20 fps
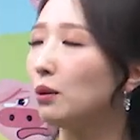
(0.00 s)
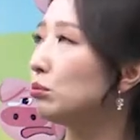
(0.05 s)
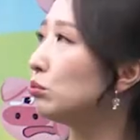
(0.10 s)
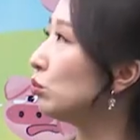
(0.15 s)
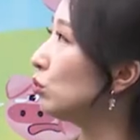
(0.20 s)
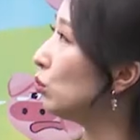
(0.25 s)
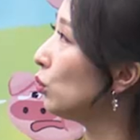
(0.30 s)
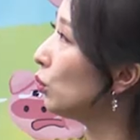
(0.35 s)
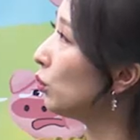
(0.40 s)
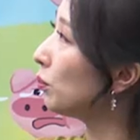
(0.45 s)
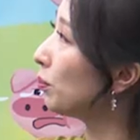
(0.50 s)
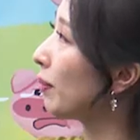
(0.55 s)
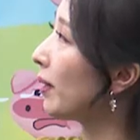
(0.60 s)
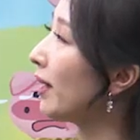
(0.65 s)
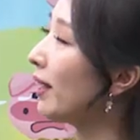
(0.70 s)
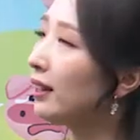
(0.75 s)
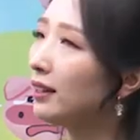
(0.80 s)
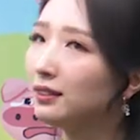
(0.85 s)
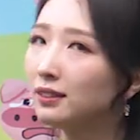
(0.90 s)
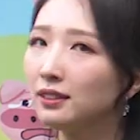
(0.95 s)
물론
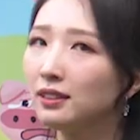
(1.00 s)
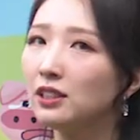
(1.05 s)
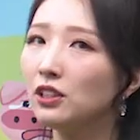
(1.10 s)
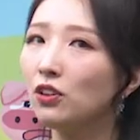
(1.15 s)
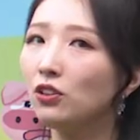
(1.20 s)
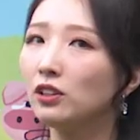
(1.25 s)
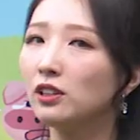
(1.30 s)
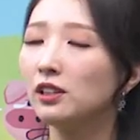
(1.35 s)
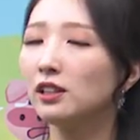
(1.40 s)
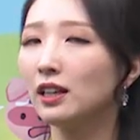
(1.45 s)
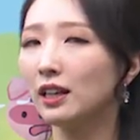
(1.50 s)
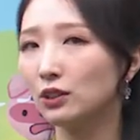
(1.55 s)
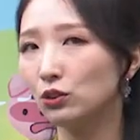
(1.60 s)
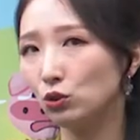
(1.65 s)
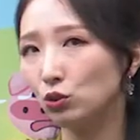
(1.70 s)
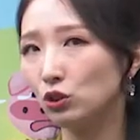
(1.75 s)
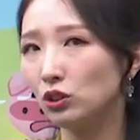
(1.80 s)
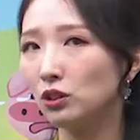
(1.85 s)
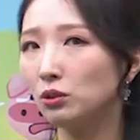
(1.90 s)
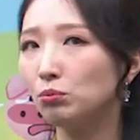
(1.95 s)
배양 실력을
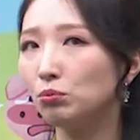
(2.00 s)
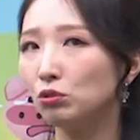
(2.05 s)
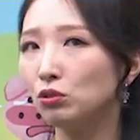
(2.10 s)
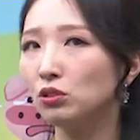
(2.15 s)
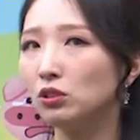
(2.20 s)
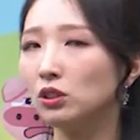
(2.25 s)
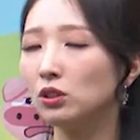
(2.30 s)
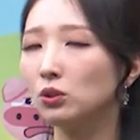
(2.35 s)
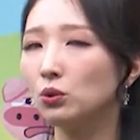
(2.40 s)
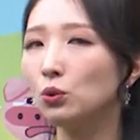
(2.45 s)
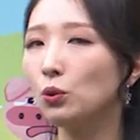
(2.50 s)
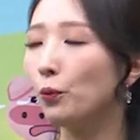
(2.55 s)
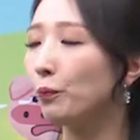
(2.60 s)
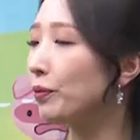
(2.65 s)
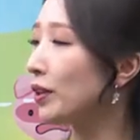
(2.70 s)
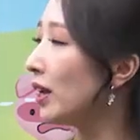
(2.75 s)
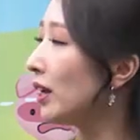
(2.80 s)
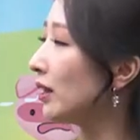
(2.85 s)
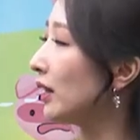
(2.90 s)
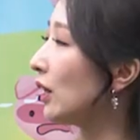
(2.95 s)
갖추신 분들도
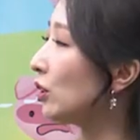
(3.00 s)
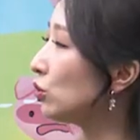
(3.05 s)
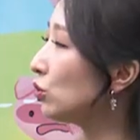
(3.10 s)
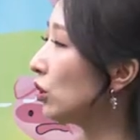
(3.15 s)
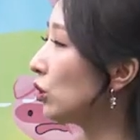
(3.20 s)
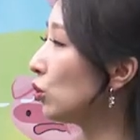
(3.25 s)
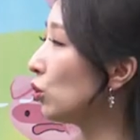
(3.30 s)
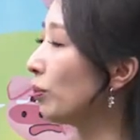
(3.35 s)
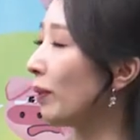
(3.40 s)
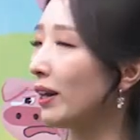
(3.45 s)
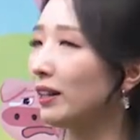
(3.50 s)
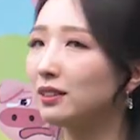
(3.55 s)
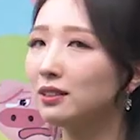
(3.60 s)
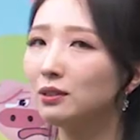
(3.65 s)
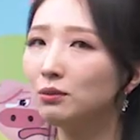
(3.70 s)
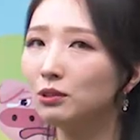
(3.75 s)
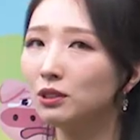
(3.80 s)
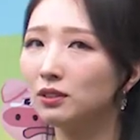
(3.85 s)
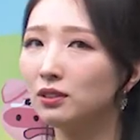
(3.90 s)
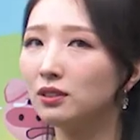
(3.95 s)
나중에 또
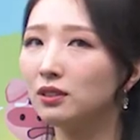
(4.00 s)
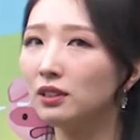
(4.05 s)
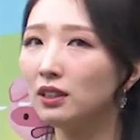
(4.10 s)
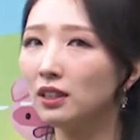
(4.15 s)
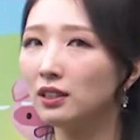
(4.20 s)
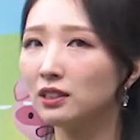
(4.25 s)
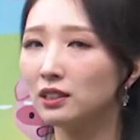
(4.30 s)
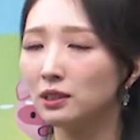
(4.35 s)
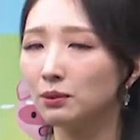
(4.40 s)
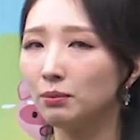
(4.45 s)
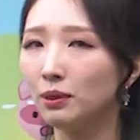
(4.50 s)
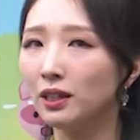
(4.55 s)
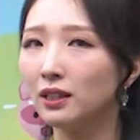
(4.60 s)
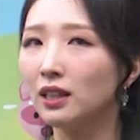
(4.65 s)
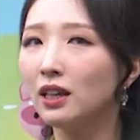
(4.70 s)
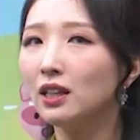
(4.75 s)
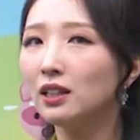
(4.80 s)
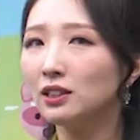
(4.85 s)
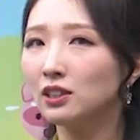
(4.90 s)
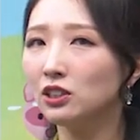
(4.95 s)
말씀을 드리겠지만
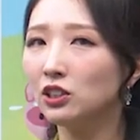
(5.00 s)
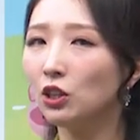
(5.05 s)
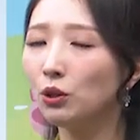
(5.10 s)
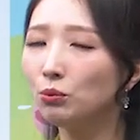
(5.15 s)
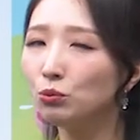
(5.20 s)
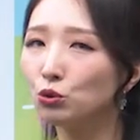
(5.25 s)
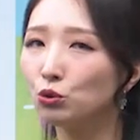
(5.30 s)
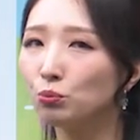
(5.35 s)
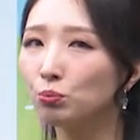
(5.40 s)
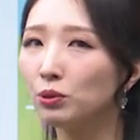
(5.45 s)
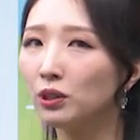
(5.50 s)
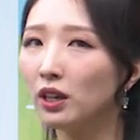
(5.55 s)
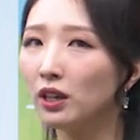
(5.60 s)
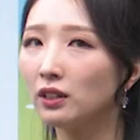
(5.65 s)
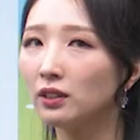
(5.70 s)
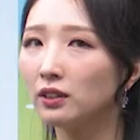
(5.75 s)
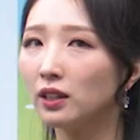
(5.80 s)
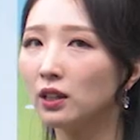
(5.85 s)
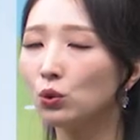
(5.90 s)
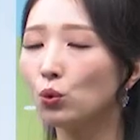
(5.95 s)
시험
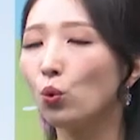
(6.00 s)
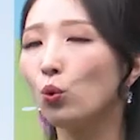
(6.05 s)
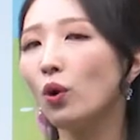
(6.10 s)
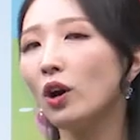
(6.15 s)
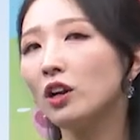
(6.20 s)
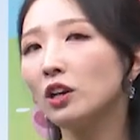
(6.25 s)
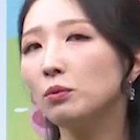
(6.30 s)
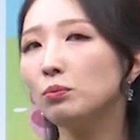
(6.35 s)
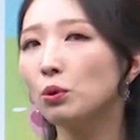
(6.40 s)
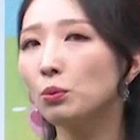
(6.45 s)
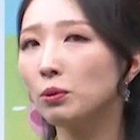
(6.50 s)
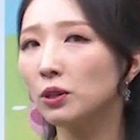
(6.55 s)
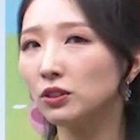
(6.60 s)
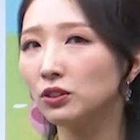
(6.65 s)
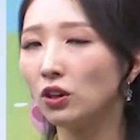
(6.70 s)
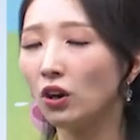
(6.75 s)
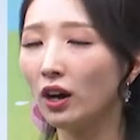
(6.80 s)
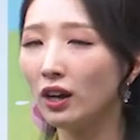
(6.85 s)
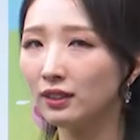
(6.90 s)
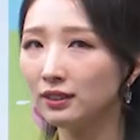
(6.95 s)
준비할 때 동화를
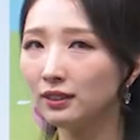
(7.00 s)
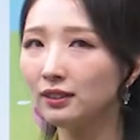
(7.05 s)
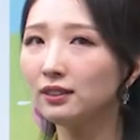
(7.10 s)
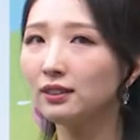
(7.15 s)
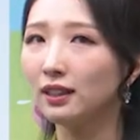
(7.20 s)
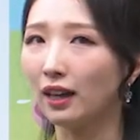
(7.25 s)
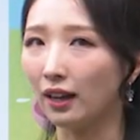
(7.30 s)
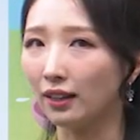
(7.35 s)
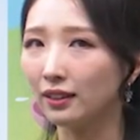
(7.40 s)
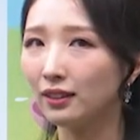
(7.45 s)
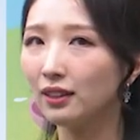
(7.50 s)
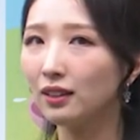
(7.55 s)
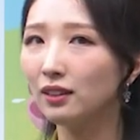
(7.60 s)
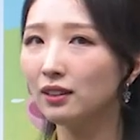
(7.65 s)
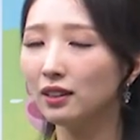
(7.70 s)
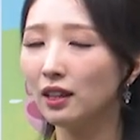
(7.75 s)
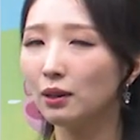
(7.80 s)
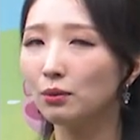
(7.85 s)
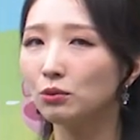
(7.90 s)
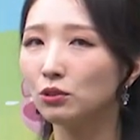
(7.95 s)
보면서 하지는 않기
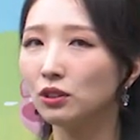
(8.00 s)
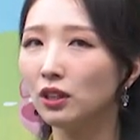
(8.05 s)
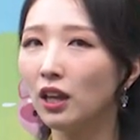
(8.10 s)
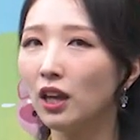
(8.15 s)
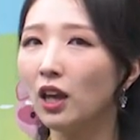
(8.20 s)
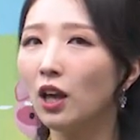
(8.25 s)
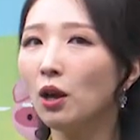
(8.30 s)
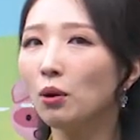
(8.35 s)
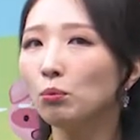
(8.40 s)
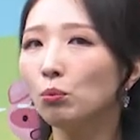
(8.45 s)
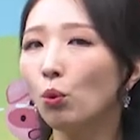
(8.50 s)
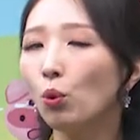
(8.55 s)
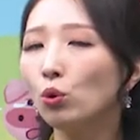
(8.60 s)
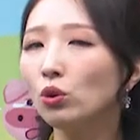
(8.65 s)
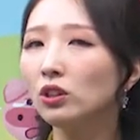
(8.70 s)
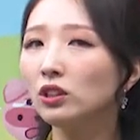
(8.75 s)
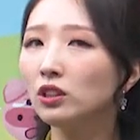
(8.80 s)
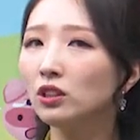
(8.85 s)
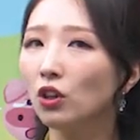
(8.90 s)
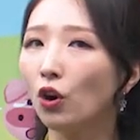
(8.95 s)
때문에
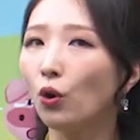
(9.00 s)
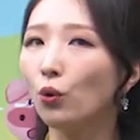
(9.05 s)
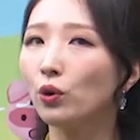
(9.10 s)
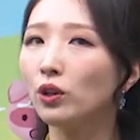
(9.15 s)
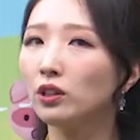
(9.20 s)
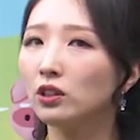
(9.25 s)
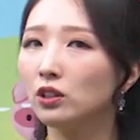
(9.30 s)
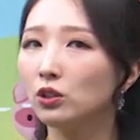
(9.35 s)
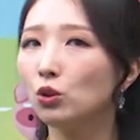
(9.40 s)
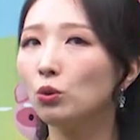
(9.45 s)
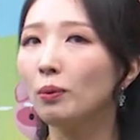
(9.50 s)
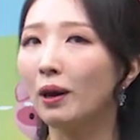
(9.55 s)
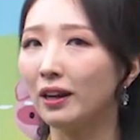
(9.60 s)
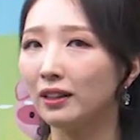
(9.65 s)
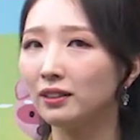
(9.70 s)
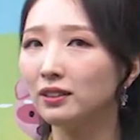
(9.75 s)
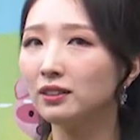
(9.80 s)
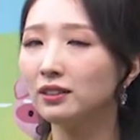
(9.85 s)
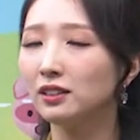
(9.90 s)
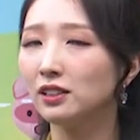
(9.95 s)
모르는 어휘들도
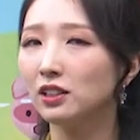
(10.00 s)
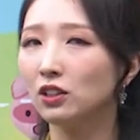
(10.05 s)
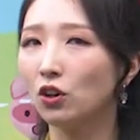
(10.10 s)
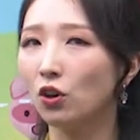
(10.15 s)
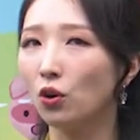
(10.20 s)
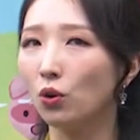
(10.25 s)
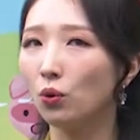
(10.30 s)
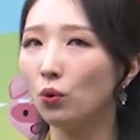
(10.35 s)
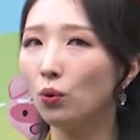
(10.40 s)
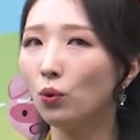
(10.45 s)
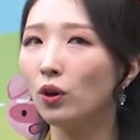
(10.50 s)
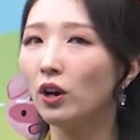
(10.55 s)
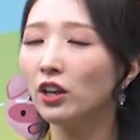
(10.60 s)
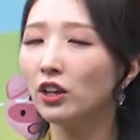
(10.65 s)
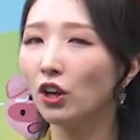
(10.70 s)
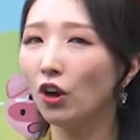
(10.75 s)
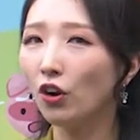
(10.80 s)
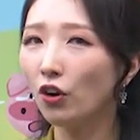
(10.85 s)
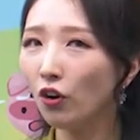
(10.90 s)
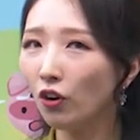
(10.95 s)
많으실 거고
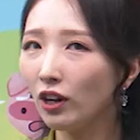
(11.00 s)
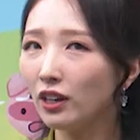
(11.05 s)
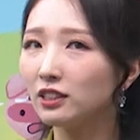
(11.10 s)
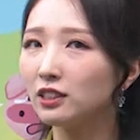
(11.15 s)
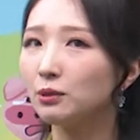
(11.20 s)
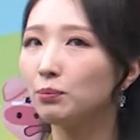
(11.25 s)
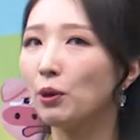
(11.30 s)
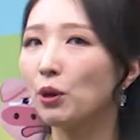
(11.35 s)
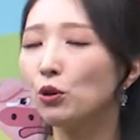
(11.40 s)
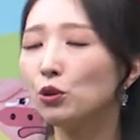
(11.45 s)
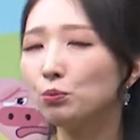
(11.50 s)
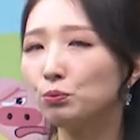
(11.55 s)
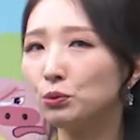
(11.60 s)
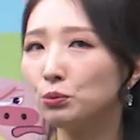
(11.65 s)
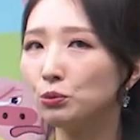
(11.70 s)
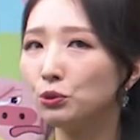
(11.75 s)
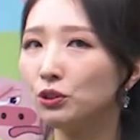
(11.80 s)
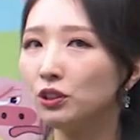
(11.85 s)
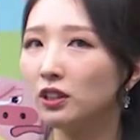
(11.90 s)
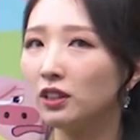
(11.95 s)
여러 가지 배울
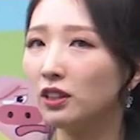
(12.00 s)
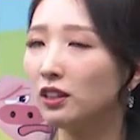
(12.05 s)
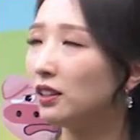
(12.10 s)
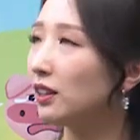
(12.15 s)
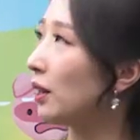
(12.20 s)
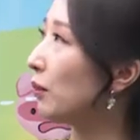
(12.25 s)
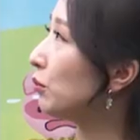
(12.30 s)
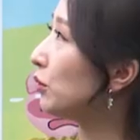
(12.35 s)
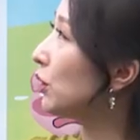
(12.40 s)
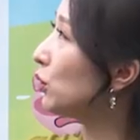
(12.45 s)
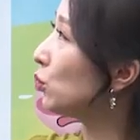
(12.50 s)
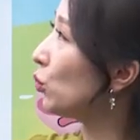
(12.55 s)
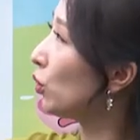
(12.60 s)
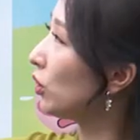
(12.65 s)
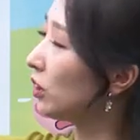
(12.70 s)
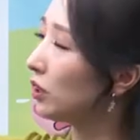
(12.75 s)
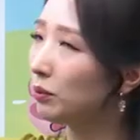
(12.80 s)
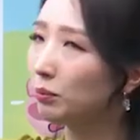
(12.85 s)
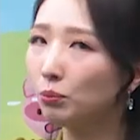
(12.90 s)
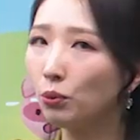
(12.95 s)
부분이 있기 때문에 조금
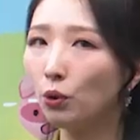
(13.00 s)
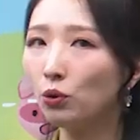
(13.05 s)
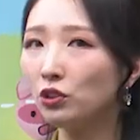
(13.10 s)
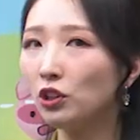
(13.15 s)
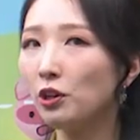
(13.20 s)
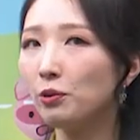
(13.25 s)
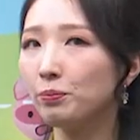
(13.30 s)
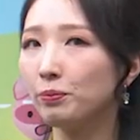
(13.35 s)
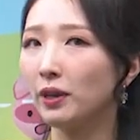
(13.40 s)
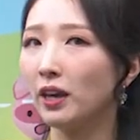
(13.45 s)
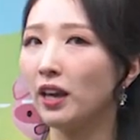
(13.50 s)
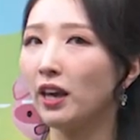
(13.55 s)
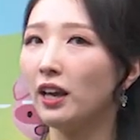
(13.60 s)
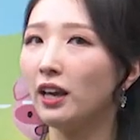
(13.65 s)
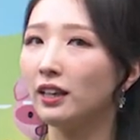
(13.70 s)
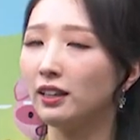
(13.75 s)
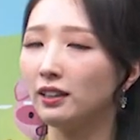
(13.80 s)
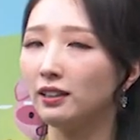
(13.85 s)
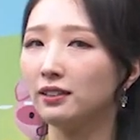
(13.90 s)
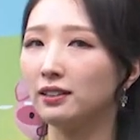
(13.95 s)
조금
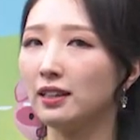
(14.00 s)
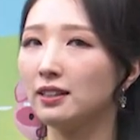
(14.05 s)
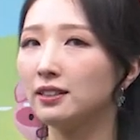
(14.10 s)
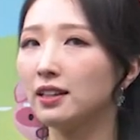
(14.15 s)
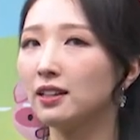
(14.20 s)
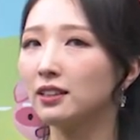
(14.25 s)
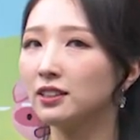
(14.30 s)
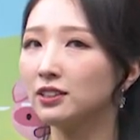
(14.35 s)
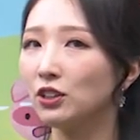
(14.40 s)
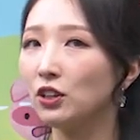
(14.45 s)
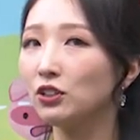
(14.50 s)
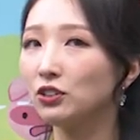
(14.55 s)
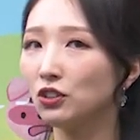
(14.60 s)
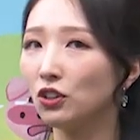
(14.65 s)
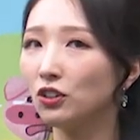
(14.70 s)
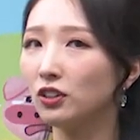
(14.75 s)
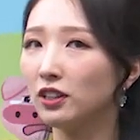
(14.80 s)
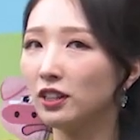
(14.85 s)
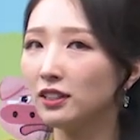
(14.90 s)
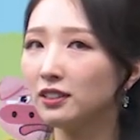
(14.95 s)
폭넓게 이 대상을
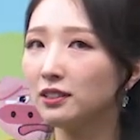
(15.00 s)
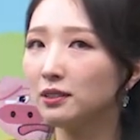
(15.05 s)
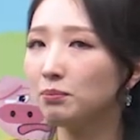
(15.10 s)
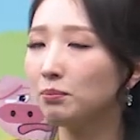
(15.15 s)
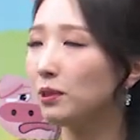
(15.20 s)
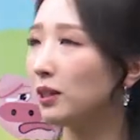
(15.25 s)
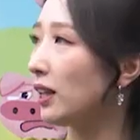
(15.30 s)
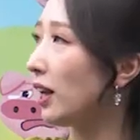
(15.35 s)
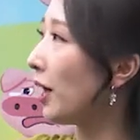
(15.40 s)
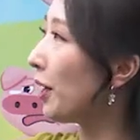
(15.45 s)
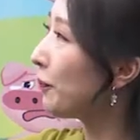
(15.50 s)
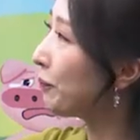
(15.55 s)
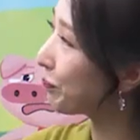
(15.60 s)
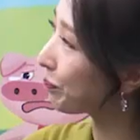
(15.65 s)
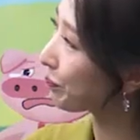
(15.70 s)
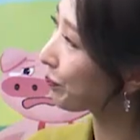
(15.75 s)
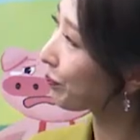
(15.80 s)
설정을 했습니다.